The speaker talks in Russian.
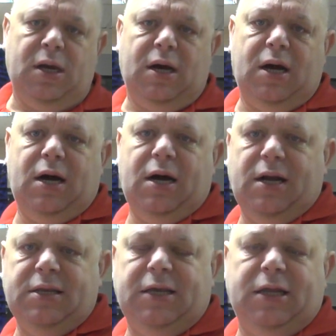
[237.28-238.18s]

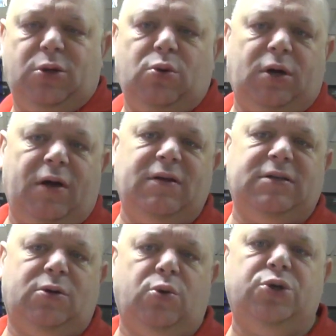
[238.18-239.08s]
А Никита Юрковец
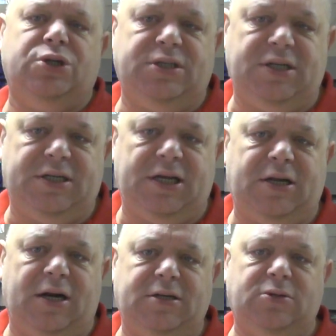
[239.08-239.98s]
закроет 60
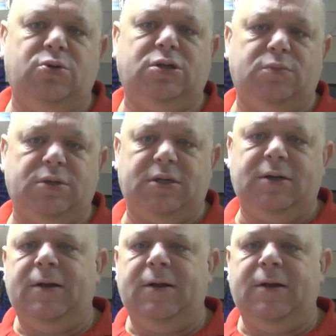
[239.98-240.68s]
раз. Ну и смысл.